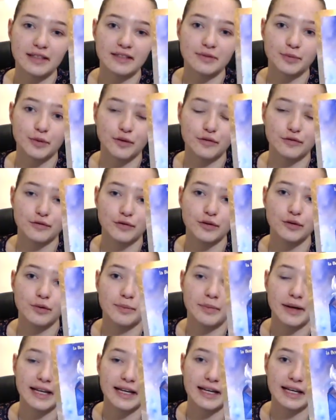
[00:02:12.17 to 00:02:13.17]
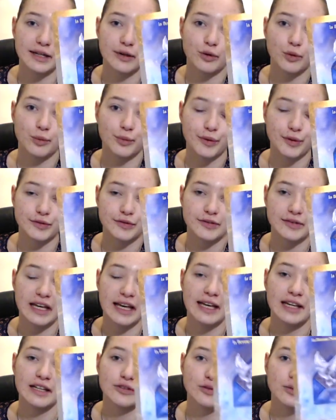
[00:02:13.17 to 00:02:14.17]
pour vous, une belle récompense.
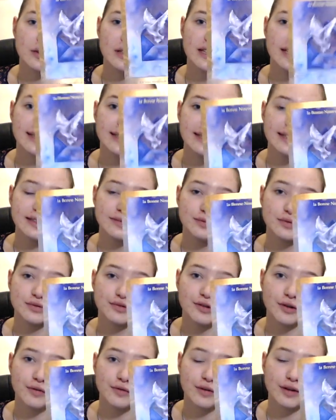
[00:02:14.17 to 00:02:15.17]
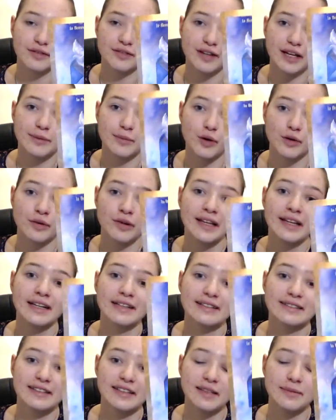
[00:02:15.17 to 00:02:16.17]
Donc les guides vous envoient vraiment
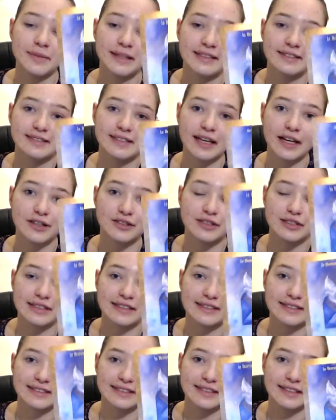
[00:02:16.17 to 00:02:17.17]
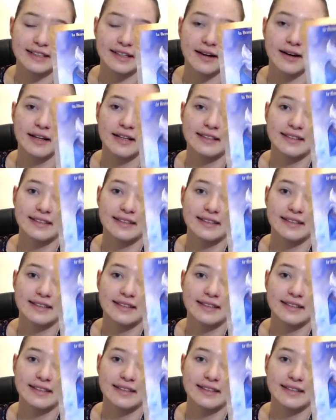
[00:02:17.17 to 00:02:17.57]
des messages, des signes,